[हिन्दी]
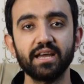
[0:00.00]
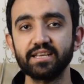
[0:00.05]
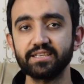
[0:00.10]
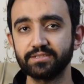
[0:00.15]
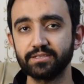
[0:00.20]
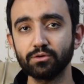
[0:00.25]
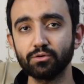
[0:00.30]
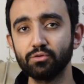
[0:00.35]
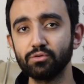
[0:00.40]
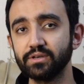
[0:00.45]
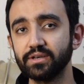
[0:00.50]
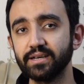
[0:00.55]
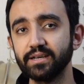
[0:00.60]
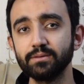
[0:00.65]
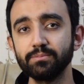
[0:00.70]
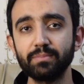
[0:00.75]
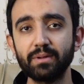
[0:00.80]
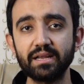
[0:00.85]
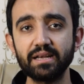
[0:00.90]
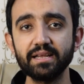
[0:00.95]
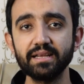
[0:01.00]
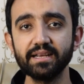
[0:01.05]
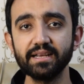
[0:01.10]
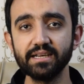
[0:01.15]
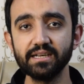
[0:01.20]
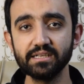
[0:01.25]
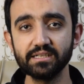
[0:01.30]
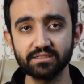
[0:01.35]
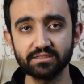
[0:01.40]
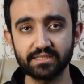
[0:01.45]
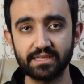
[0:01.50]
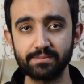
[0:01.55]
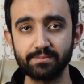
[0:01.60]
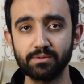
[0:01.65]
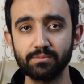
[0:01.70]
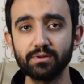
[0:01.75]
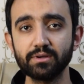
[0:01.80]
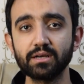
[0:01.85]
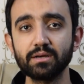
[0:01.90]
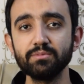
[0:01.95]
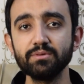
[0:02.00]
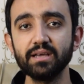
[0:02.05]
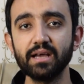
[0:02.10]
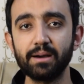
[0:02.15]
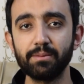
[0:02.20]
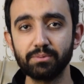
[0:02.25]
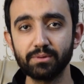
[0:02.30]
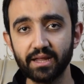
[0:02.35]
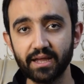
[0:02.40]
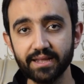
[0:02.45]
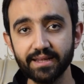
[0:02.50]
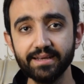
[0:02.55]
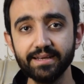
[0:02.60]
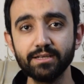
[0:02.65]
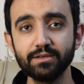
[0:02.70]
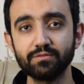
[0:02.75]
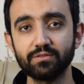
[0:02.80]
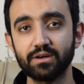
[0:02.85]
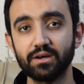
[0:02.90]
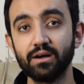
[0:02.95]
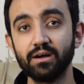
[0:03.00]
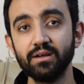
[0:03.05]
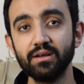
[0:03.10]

ऐसा कंटेंट पहले इंडियन सिनेमा में कभी अप्लाई नहीं हुआ